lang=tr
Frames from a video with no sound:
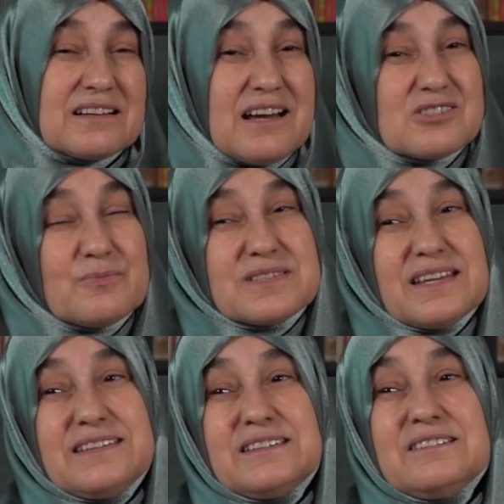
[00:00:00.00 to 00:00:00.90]

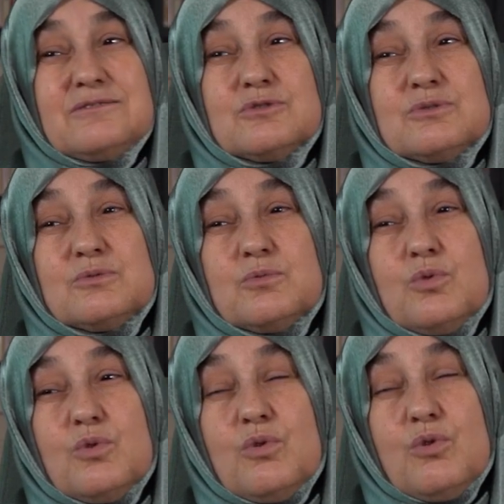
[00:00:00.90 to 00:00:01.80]
Karşımızdakinin
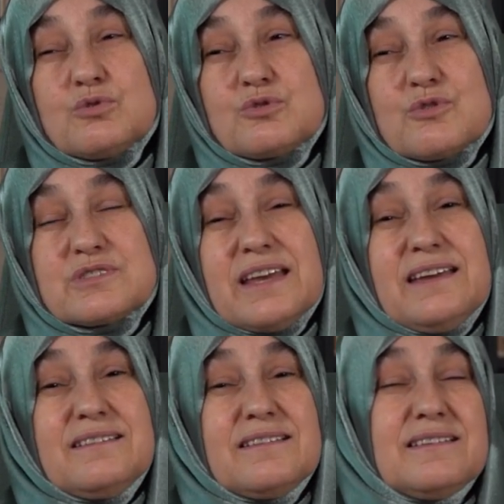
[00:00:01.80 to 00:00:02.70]
o
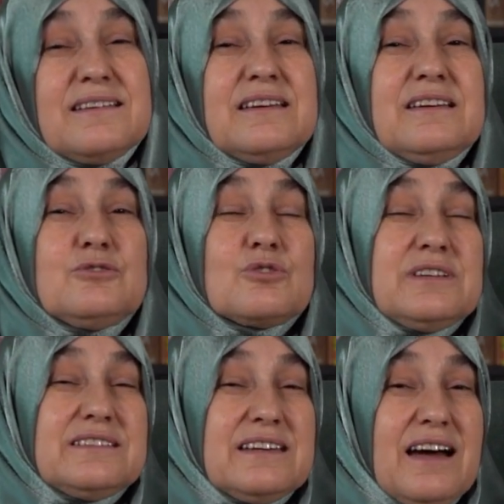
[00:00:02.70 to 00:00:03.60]
söze
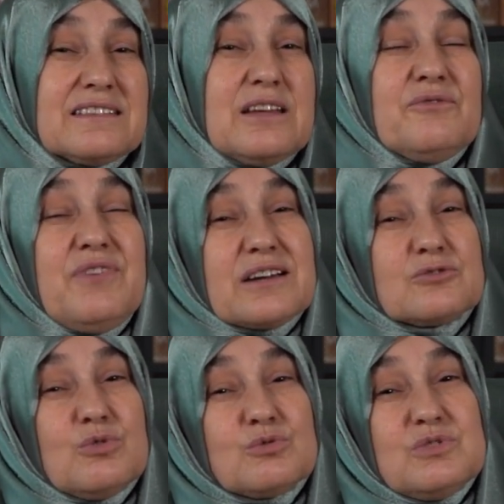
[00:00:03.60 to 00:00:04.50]
yüklediği anlam
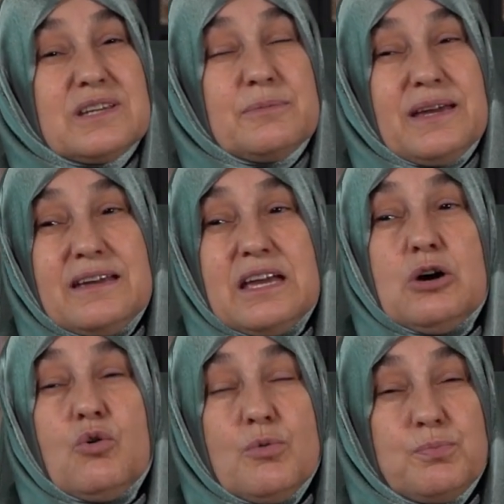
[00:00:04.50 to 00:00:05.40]
farklı olduğu gibi
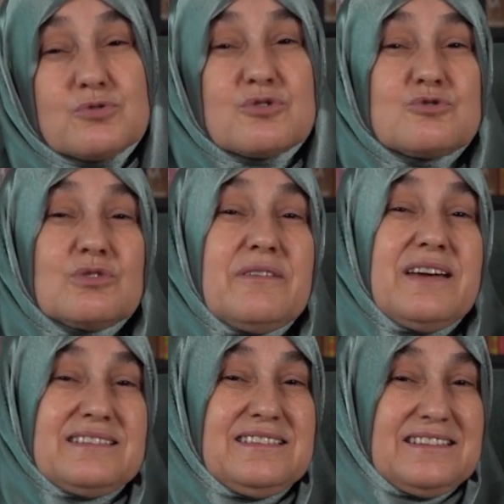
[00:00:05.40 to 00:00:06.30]
o pozisyona
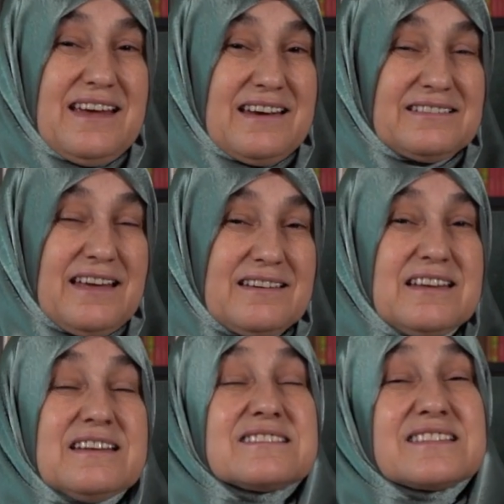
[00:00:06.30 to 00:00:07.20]
verdiği değerde,
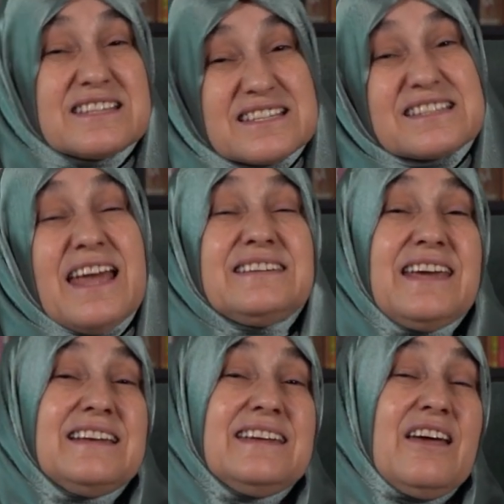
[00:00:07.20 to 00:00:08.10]

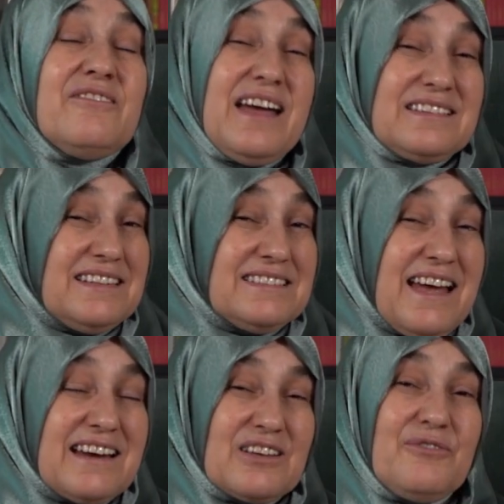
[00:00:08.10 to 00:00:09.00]
sizden gelene verdiği
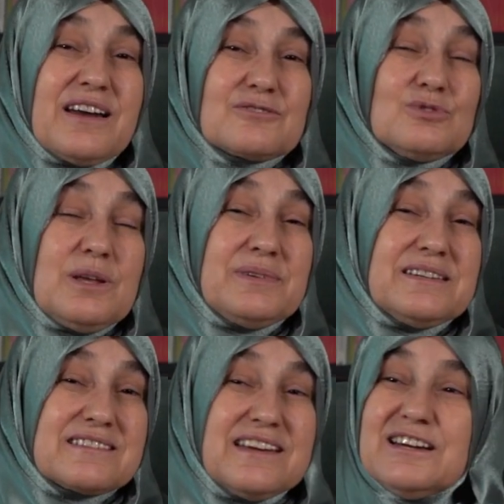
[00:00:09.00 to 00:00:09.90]
değerde farklı
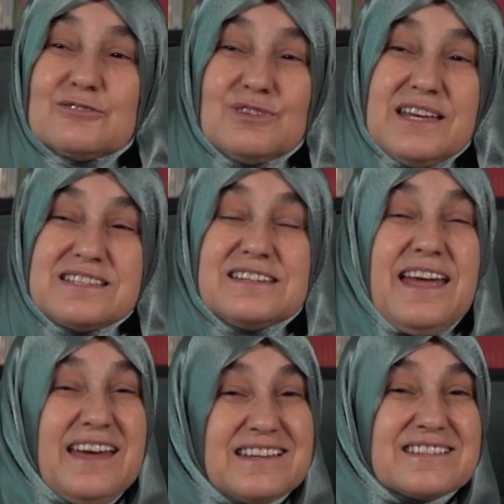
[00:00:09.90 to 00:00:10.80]
olabilir.
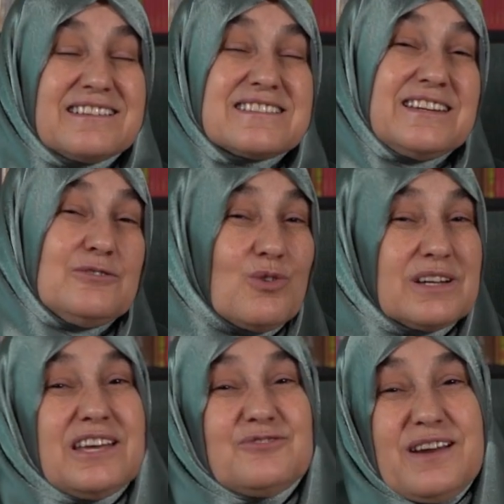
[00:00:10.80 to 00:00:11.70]
Dolayısıyla her insanın zihni o
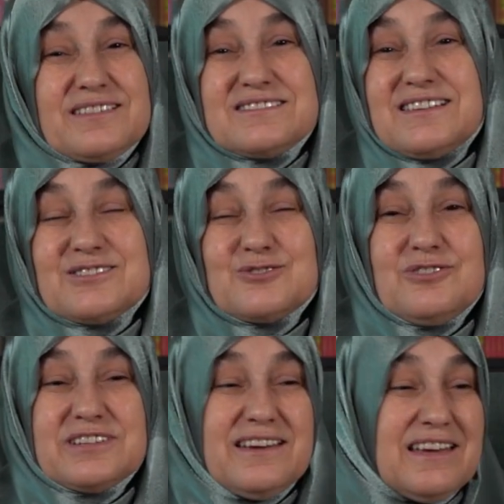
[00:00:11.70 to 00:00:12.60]
kadar farklı
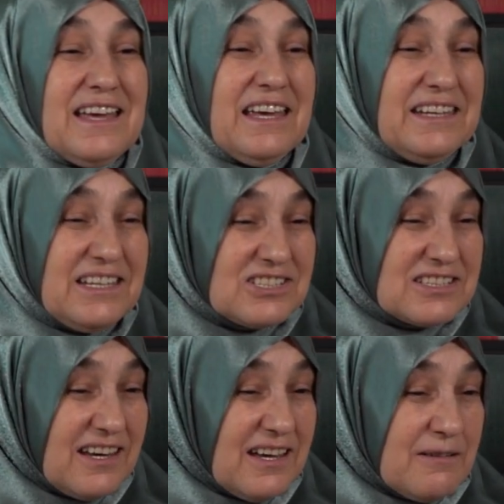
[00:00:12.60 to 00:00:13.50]
çalışıyor ki
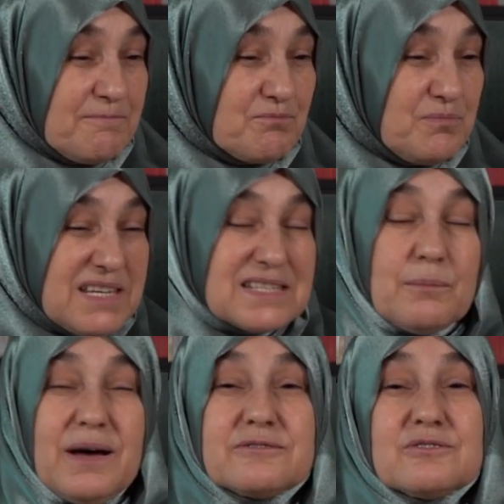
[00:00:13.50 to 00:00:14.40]
hiç bir
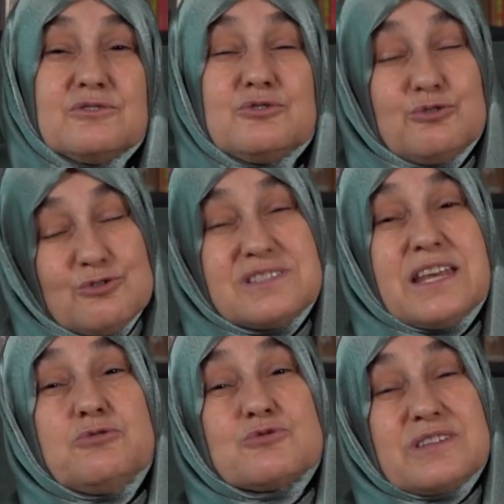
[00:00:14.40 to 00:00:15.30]
zaman
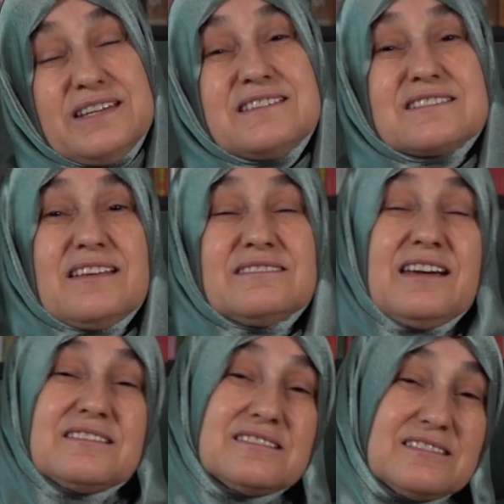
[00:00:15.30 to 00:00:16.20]
yüzde yüz
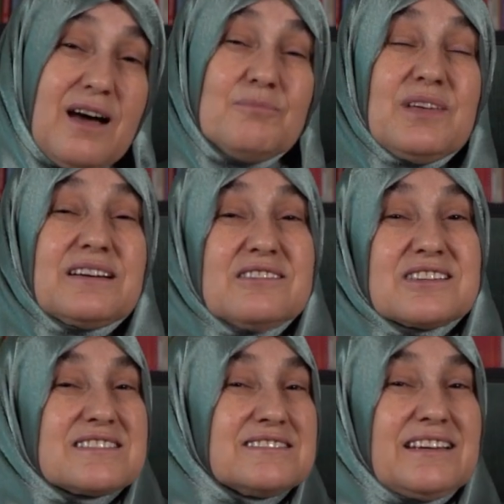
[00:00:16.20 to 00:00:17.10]
insanlar tam da
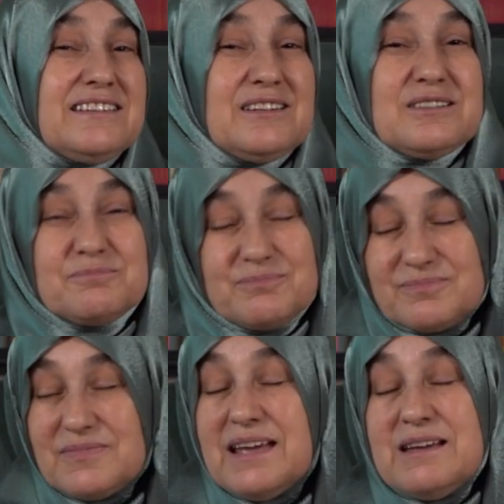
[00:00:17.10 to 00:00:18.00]

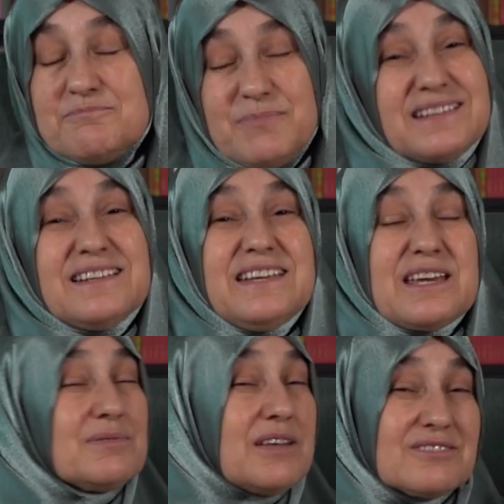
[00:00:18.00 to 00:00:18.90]
karşısındakinin
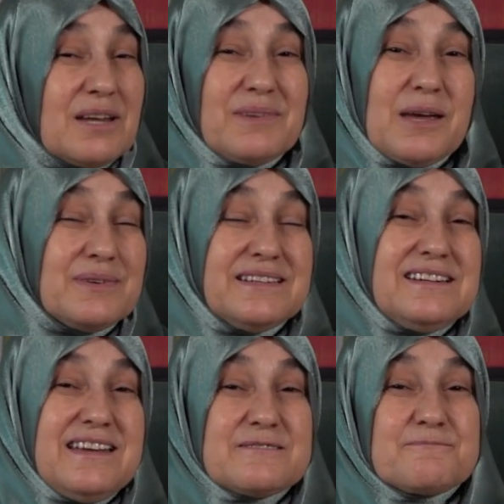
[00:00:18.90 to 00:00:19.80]
beklediği gibi
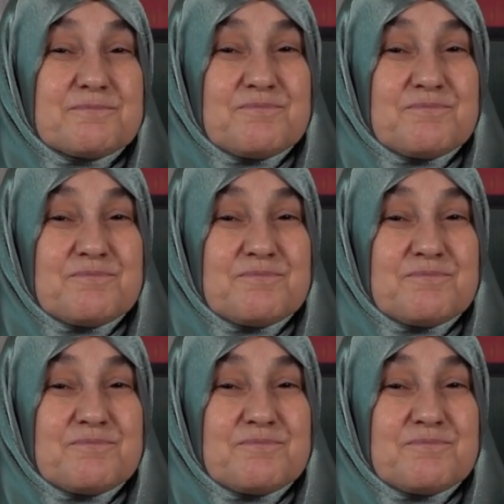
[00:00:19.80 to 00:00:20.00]
davranmayabilirler.